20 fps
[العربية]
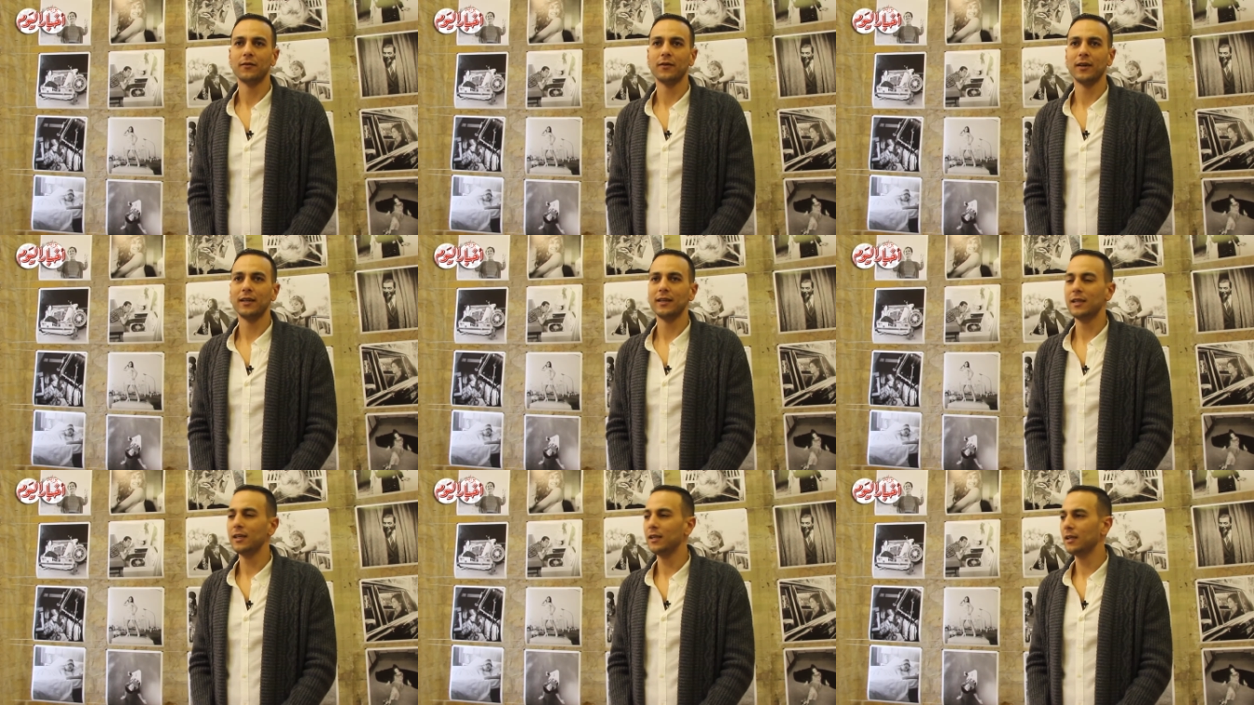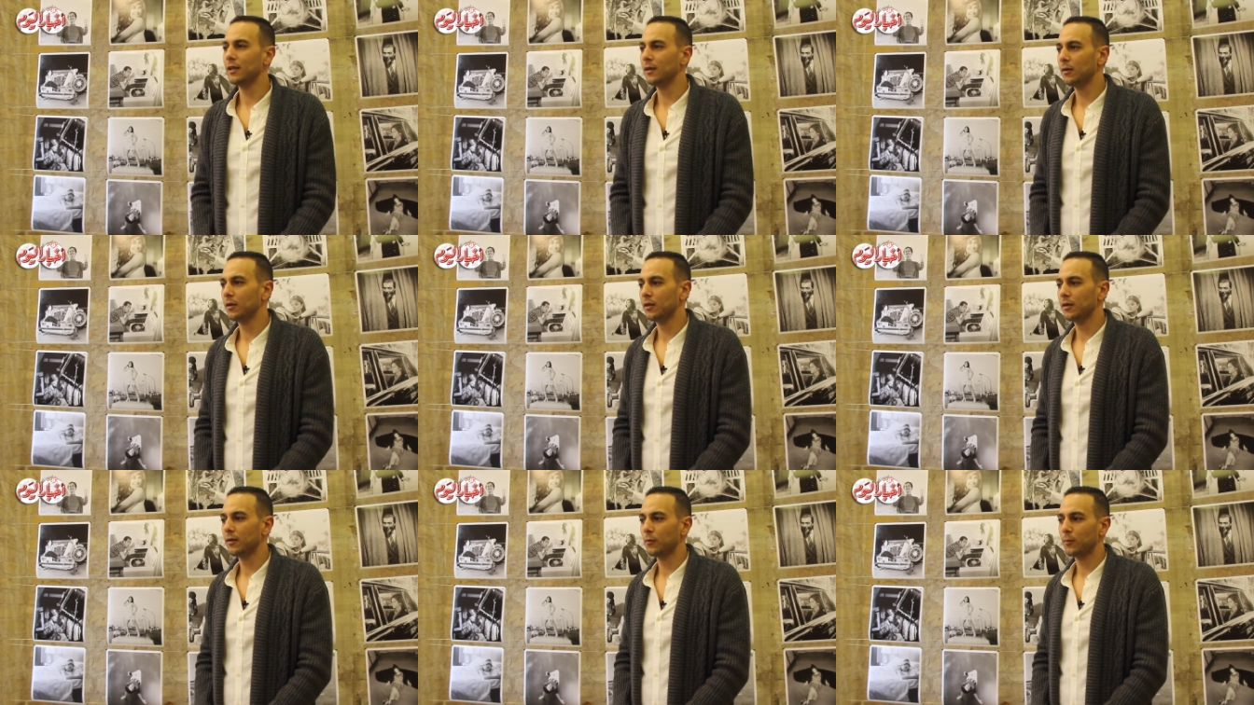
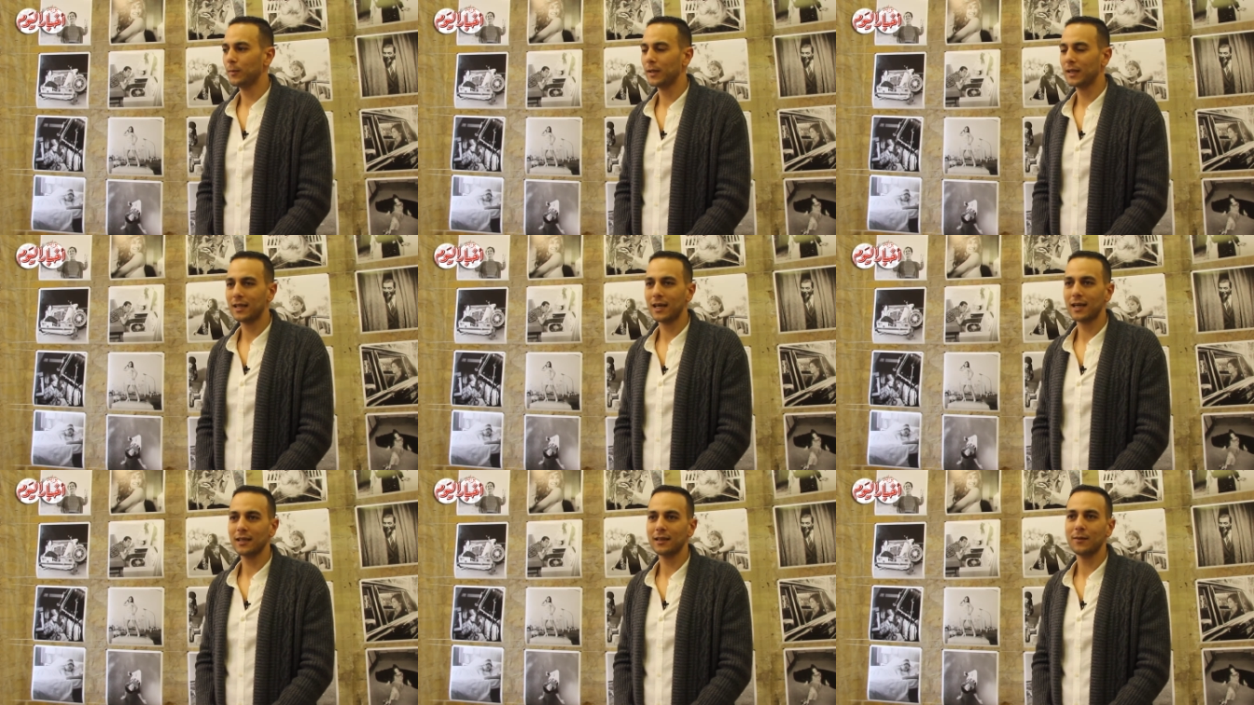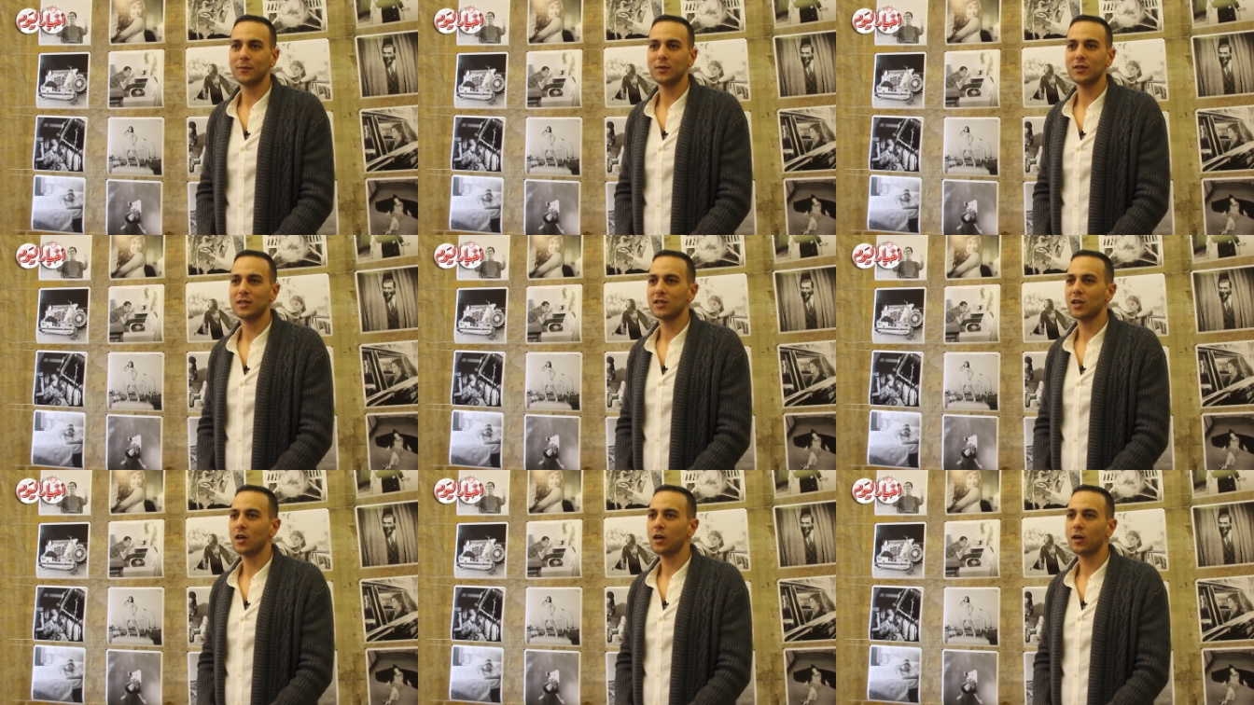فدي متاخده
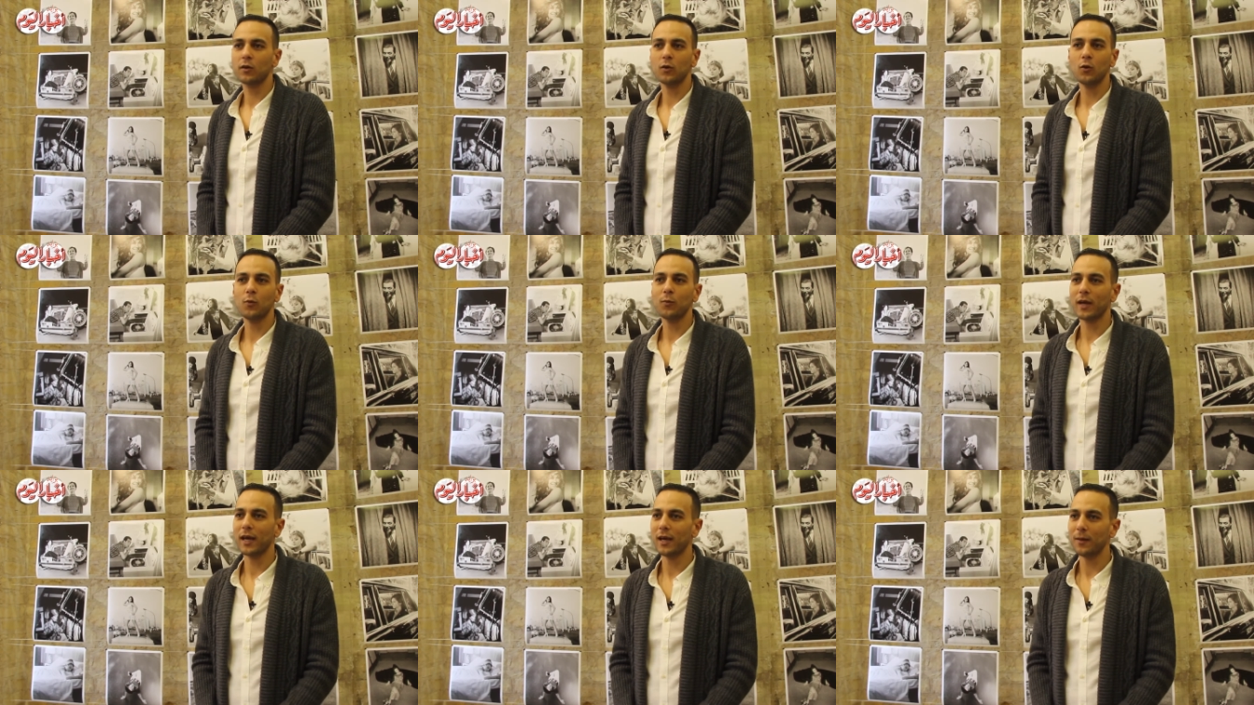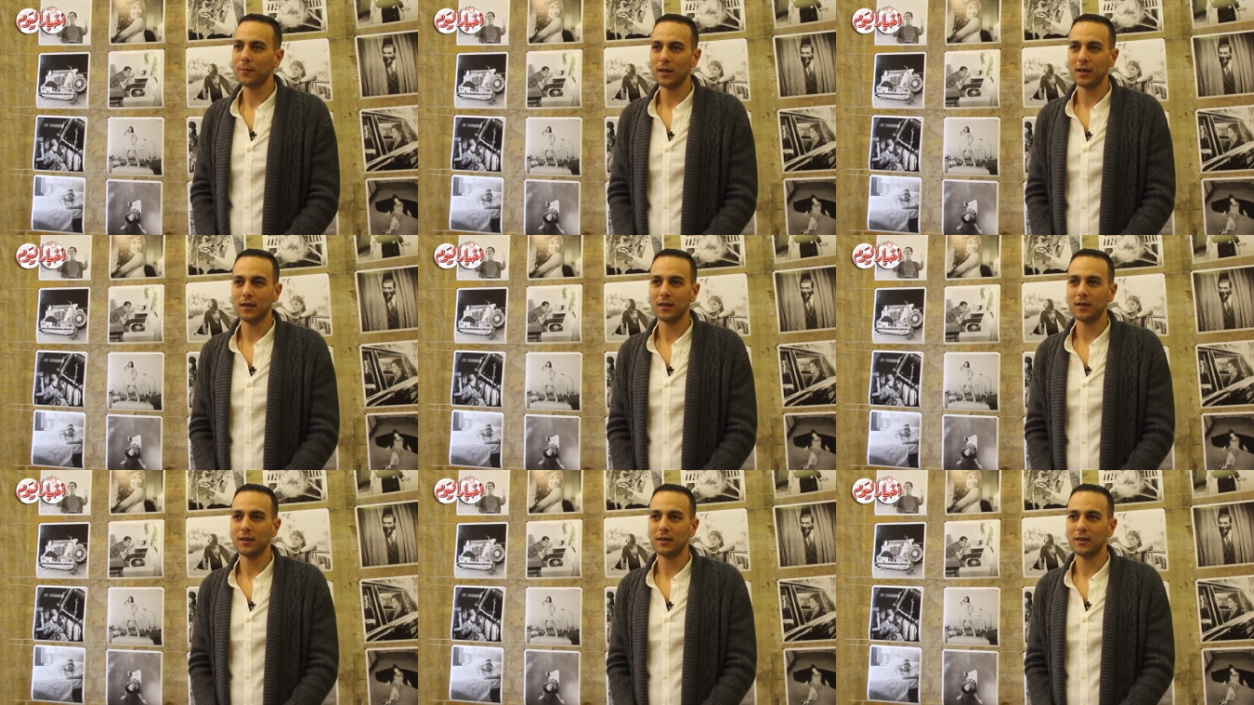من سياق يوم كامل